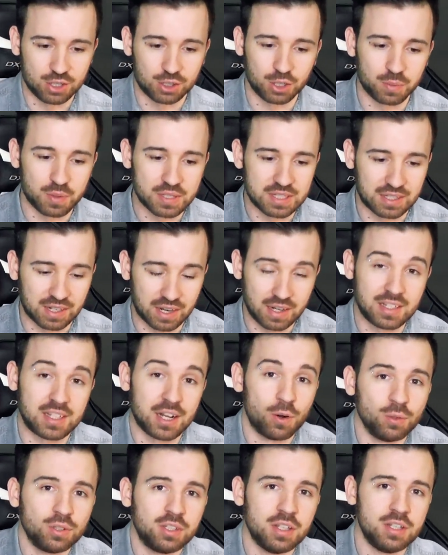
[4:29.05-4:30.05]
И чтобы
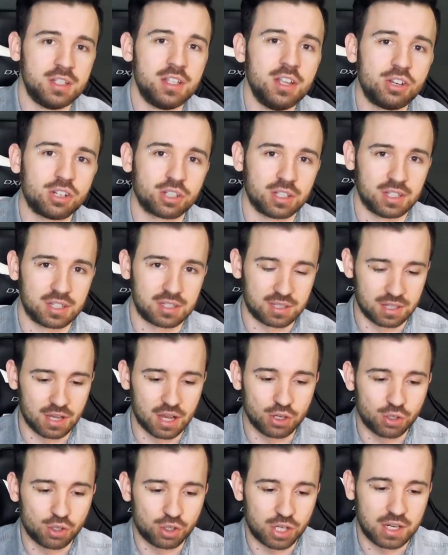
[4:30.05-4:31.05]
сохранить аутентичность
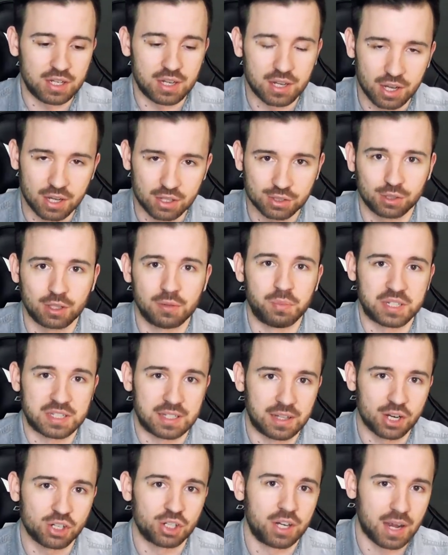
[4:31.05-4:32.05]
и ощущение, что этот
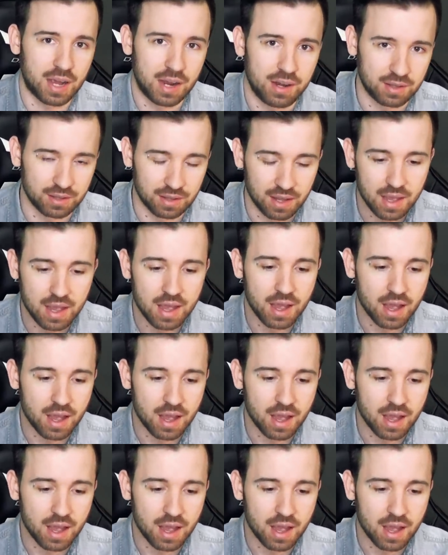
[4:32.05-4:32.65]
персонаж реален,